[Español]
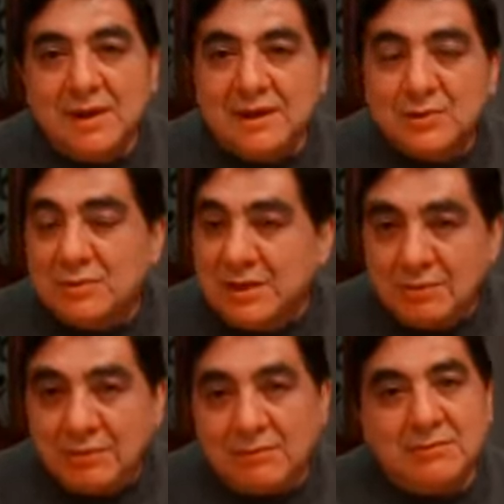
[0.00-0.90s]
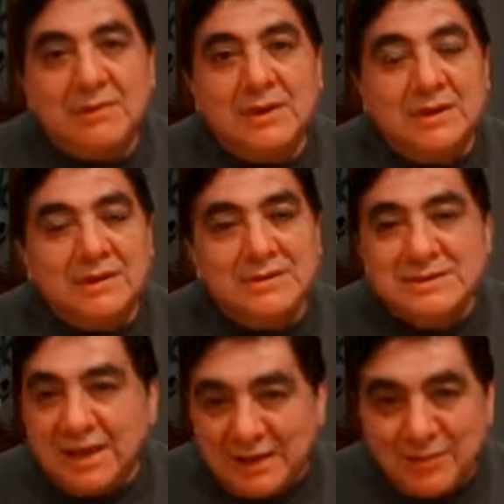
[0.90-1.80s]
Es un libro
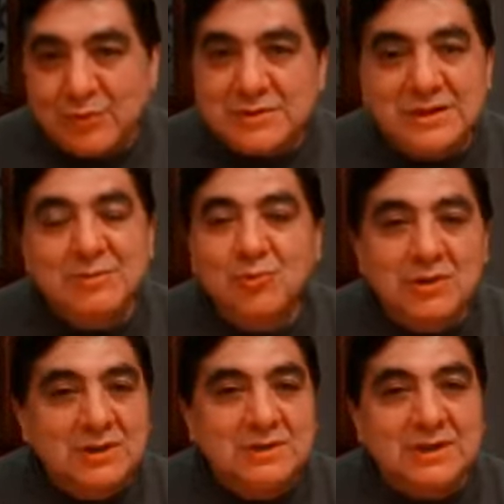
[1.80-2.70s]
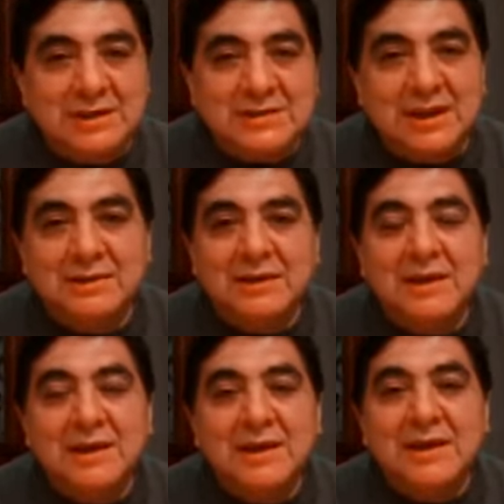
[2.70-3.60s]
ya de por sí muy
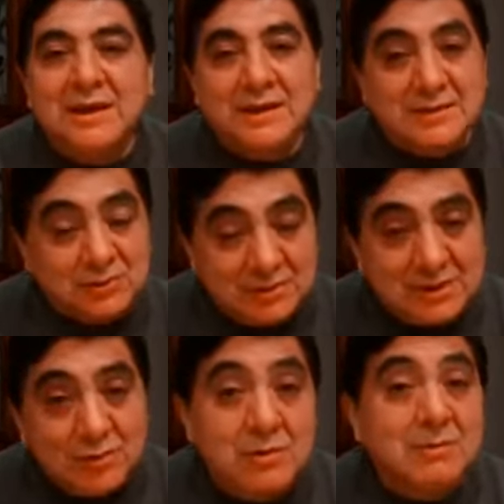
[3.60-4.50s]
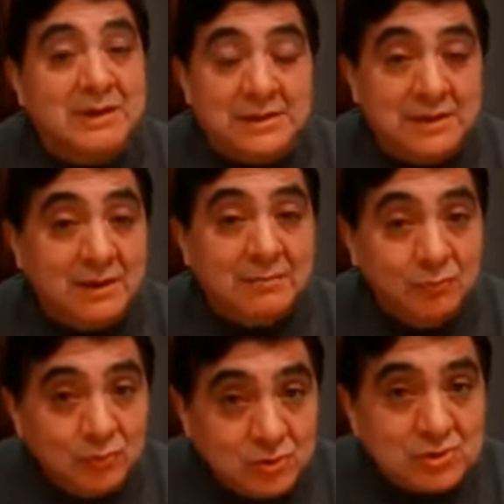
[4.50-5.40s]
interesante que estoy seguro va a tener
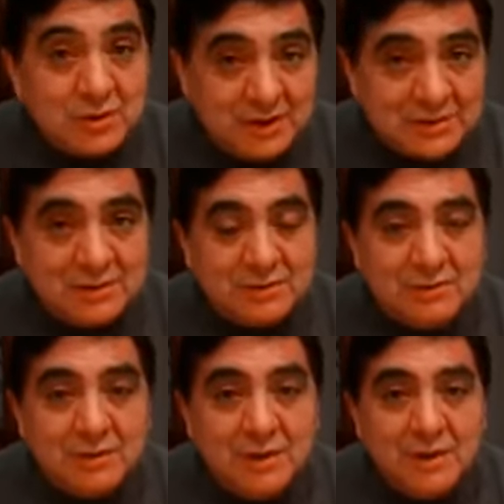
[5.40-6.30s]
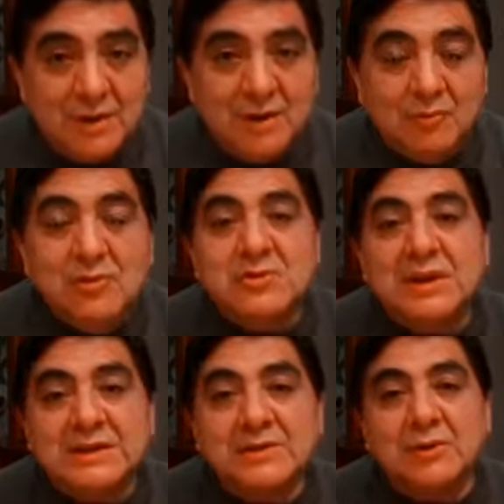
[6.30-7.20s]
mucho éxito. Mucho
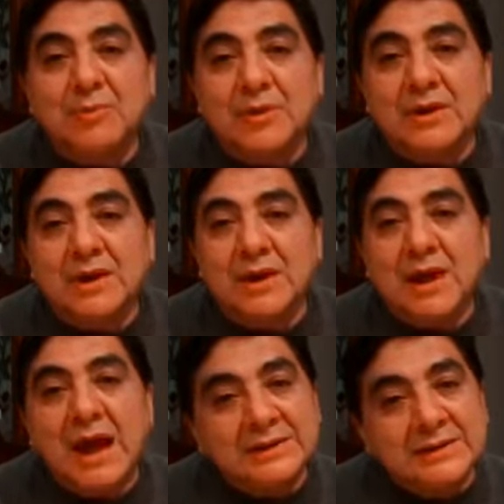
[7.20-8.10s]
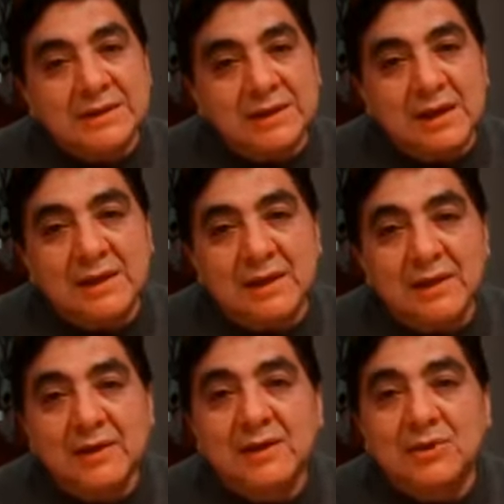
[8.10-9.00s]
éxito porque antes que
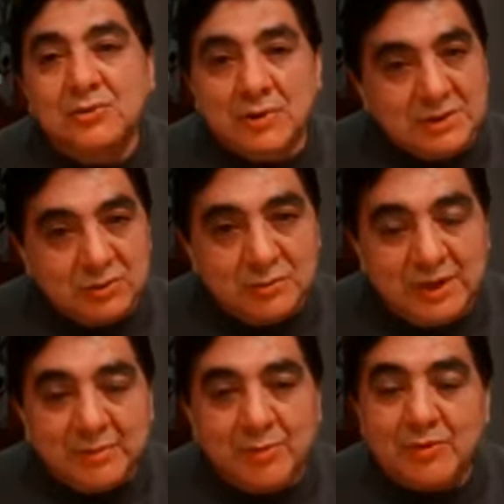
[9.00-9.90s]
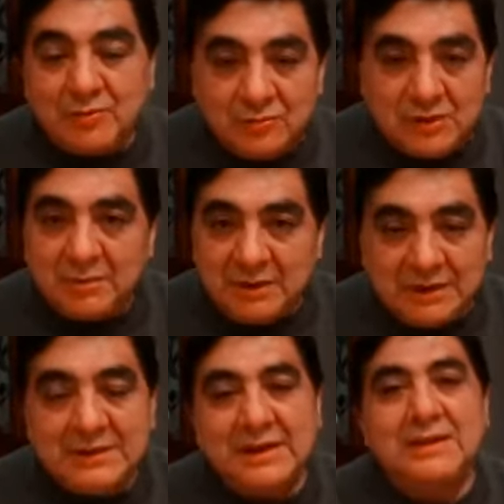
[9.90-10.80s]
nada tú eres un hombre
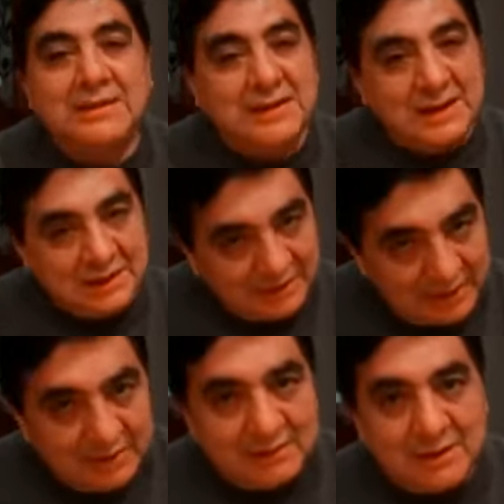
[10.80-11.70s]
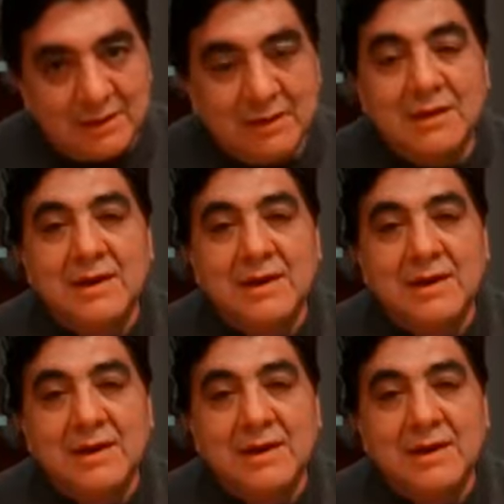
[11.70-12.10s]
profundamente inteligente,